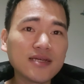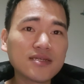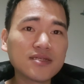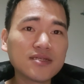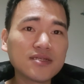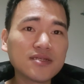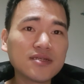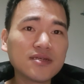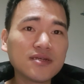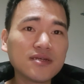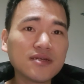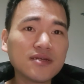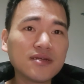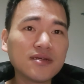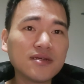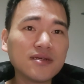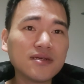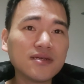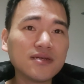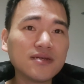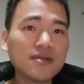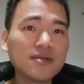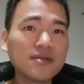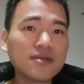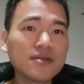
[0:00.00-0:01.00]

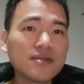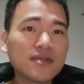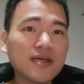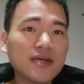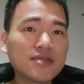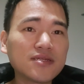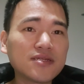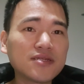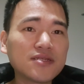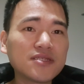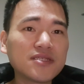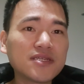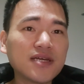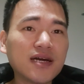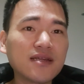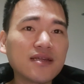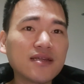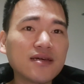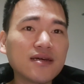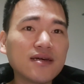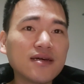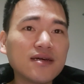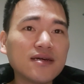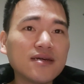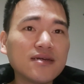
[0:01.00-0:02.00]
是他是想
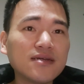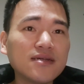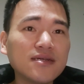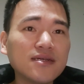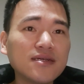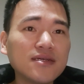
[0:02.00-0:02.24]
了。